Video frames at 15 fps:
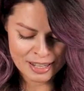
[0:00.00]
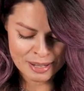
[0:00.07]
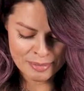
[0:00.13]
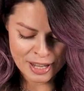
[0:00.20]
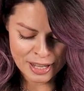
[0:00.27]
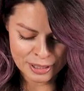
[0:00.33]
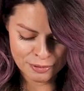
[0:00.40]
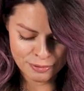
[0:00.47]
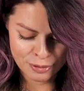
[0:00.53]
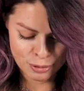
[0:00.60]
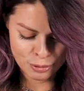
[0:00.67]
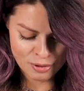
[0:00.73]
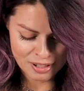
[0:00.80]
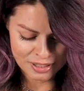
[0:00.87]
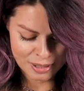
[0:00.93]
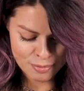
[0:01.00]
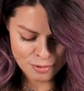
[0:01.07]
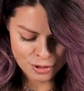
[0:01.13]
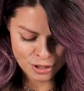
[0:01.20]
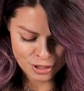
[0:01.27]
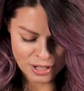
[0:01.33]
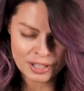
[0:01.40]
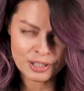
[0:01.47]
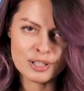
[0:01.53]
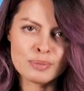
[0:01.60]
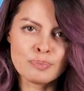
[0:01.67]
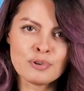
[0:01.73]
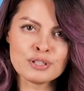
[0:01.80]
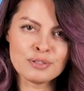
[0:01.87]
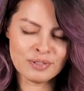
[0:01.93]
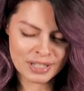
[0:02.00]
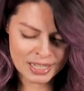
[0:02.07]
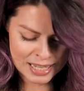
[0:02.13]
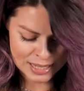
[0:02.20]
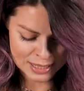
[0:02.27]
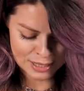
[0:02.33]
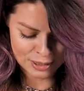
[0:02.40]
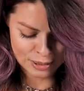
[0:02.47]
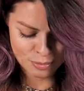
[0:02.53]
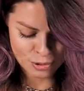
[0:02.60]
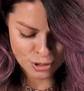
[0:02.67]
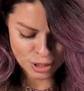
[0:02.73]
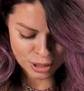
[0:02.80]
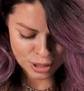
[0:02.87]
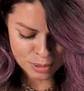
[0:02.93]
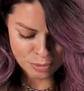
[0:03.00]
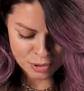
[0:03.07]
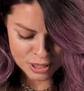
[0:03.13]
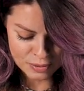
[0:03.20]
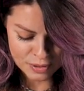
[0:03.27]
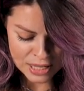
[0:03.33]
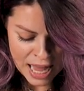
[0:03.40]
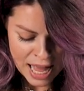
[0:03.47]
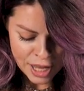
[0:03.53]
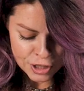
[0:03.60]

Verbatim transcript: имей это в виду, когда будешь это использовать, и если ты будешь это использовать.